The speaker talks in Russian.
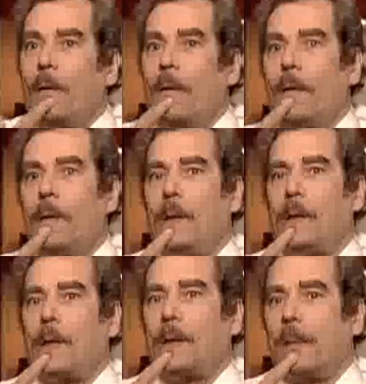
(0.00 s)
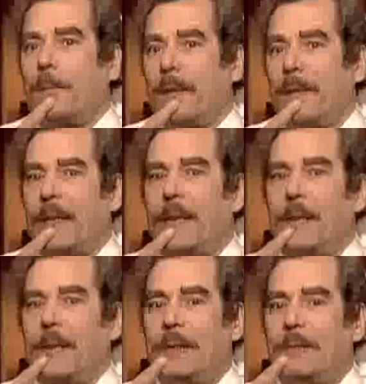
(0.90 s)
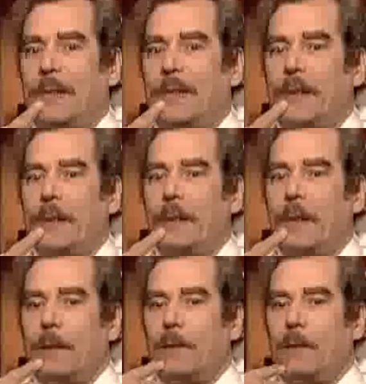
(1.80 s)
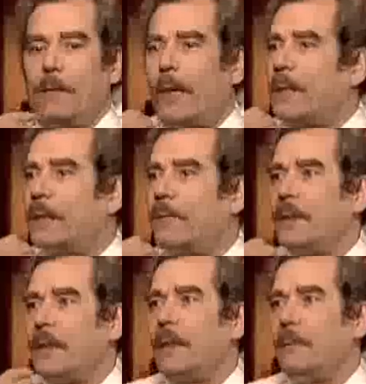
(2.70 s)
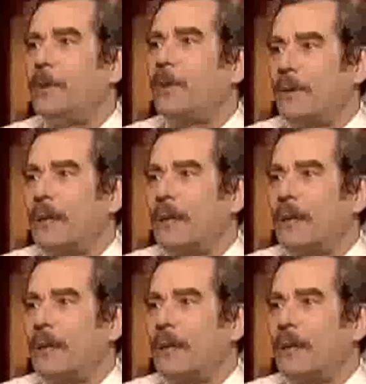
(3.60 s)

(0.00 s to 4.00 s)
И когда приехали эти врачи, то врач говорит, это мешок с